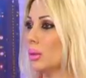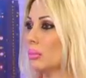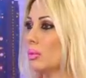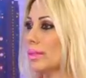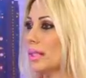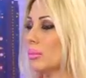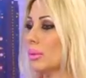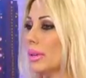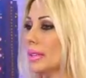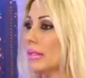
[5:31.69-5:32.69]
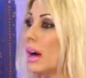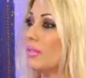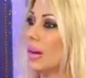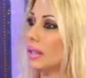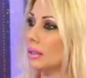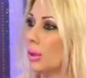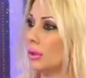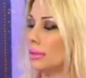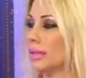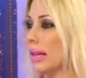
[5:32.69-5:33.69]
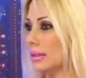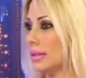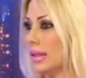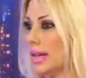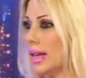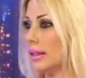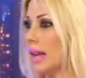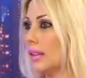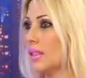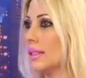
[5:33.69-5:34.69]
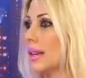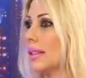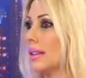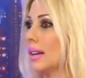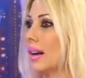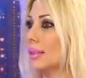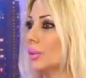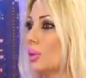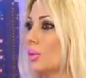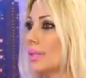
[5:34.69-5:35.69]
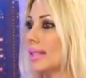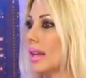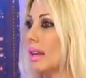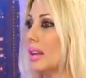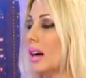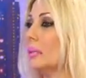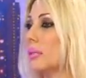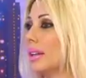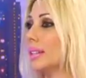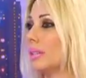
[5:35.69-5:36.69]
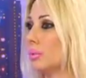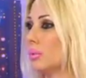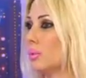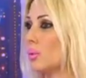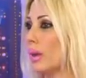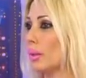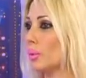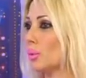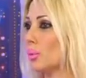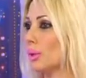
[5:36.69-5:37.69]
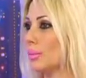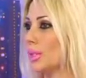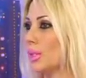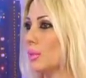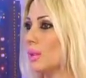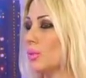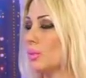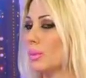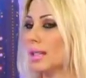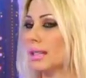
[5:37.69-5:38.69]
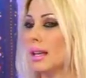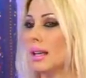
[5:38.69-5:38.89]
Bunun sebebi daha farklı yön. Yani eğer gerçekten zararını görmese Almanya gibi bir süper güç böyle bir şeye başvurmaz.